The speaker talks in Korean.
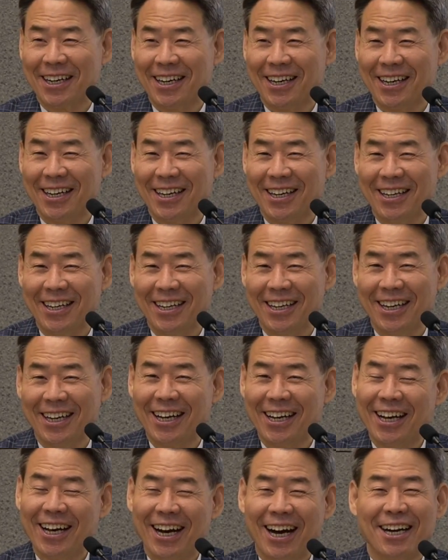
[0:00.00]

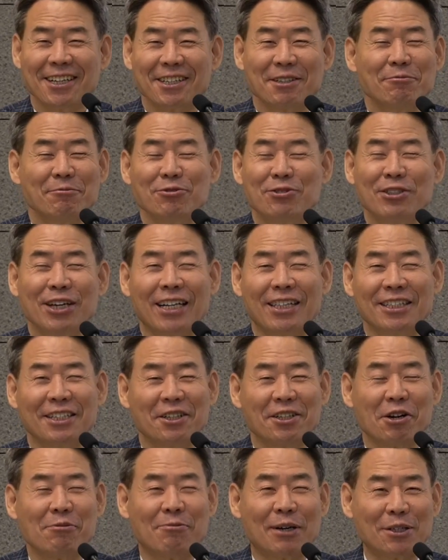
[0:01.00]
아 그럼 우리한테는
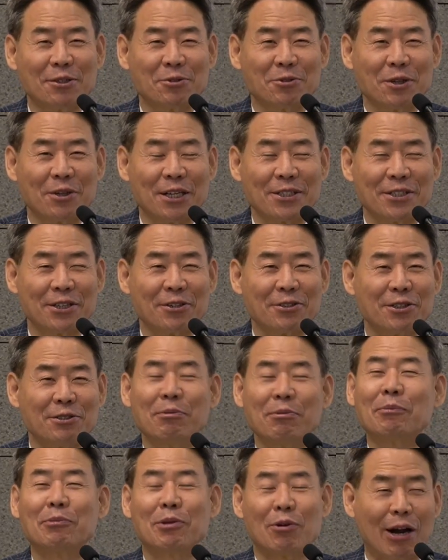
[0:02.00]
얼마나 좋겠어요. 그
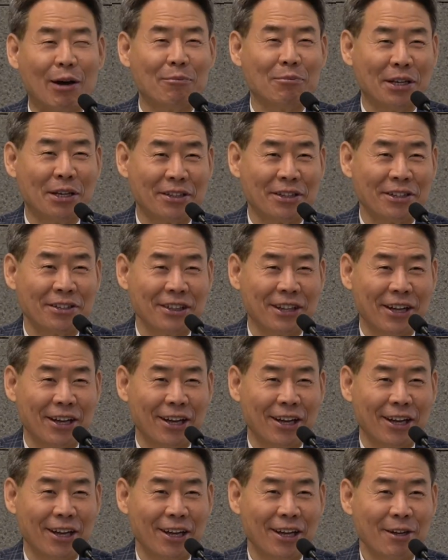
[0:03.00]
법대로 하면 될 텐데.
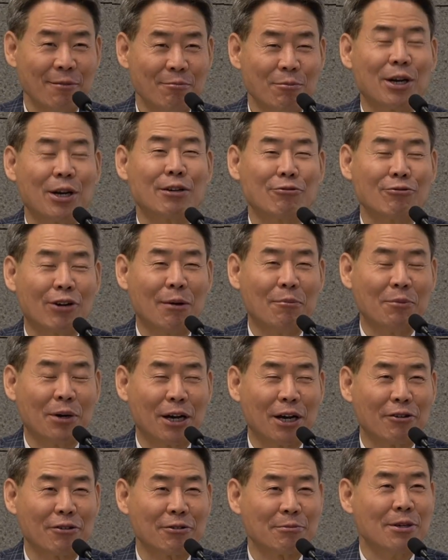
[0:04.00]
뭐라 누가 뭐라
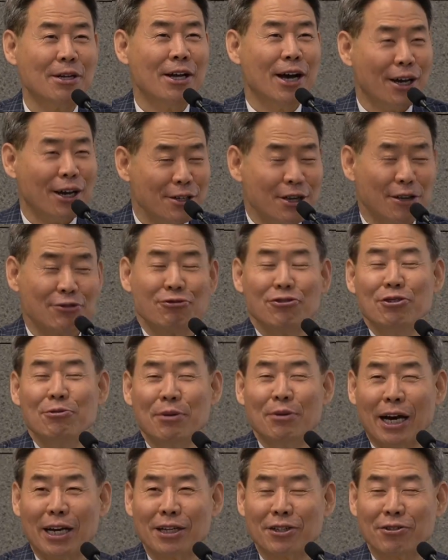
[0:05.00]
그러면 아, 예수님이
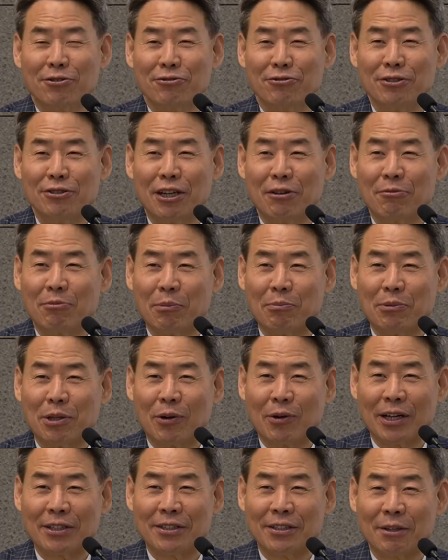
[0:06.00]
가르쳐 준 대로 법대로
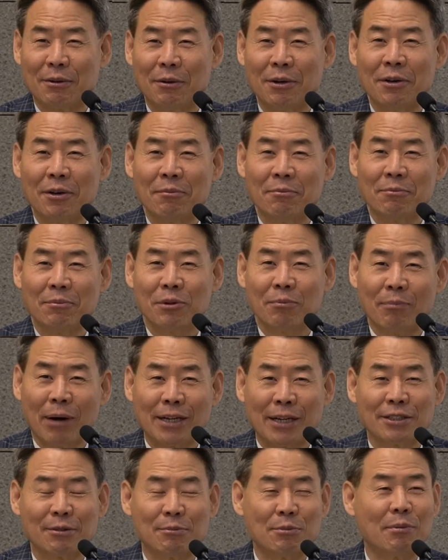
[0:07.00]
하는데 뭐
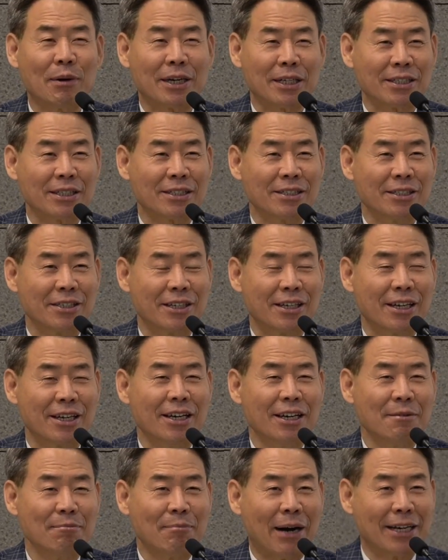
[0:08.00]
말씀이 그렇게
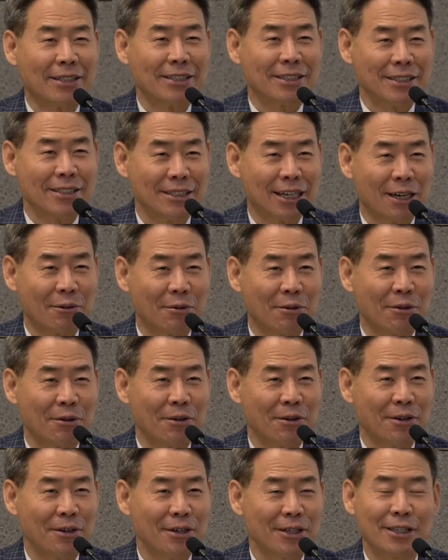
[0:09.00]
많으시냐고
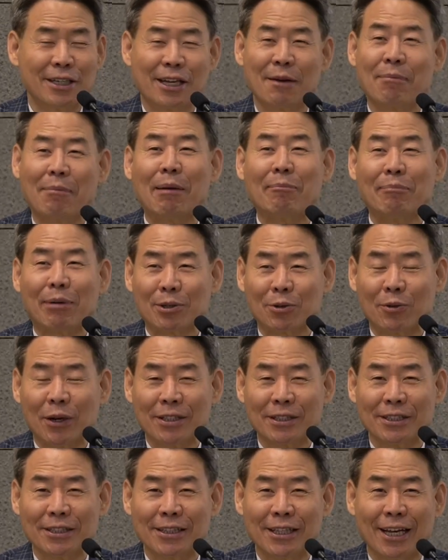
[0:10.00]
이렇게 반박도 할
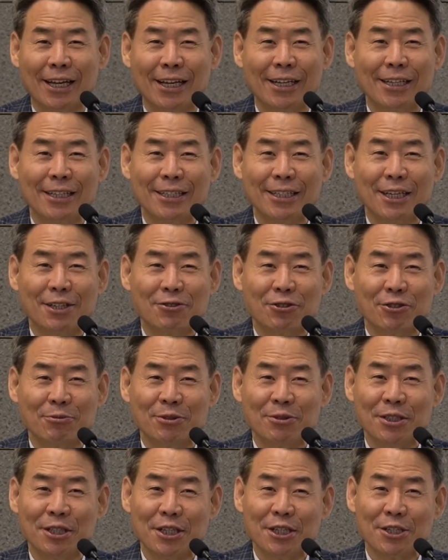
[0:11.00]
텐데 예수님은
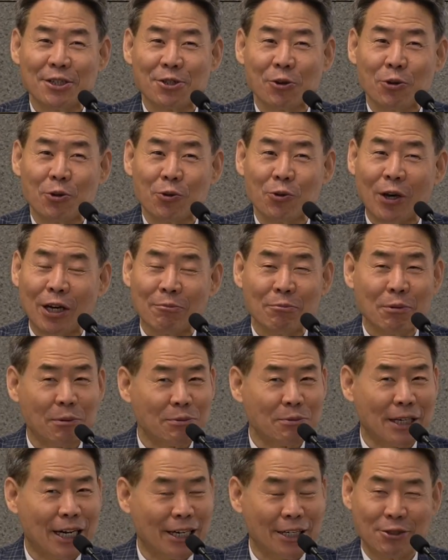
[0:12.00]
설교하는 법은
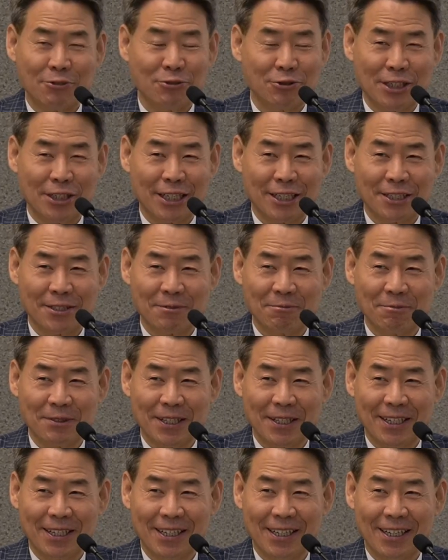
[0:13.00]
가르쳐 주지
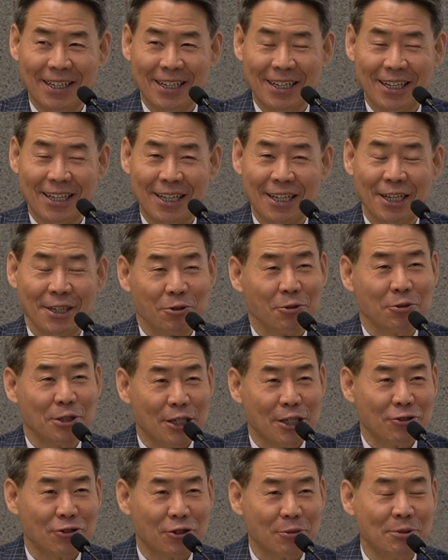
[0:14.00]
않았습니다. 또
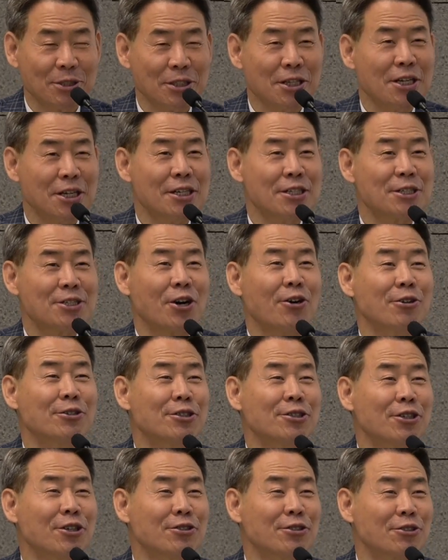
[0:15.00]
예수님은
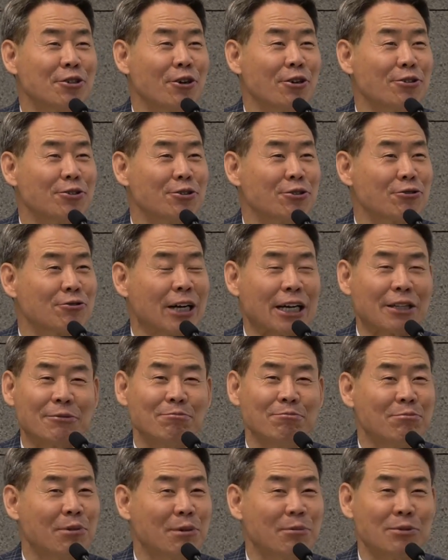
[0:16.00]
성전 건축하는
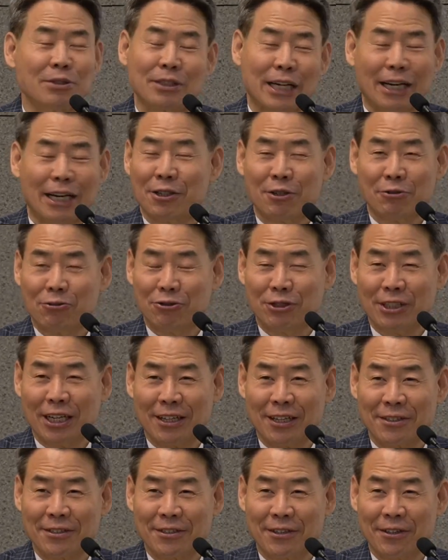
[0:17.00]
법은 가르쳐 주지
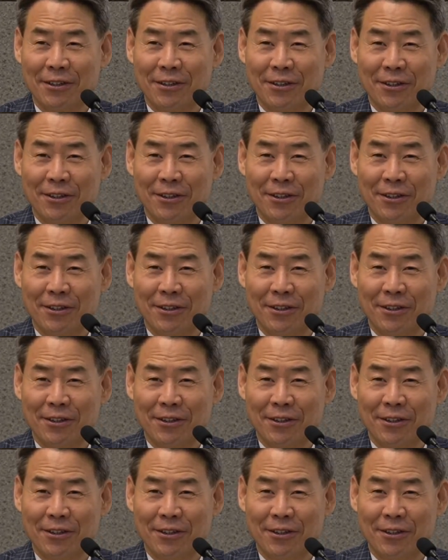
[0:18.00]
않았어요.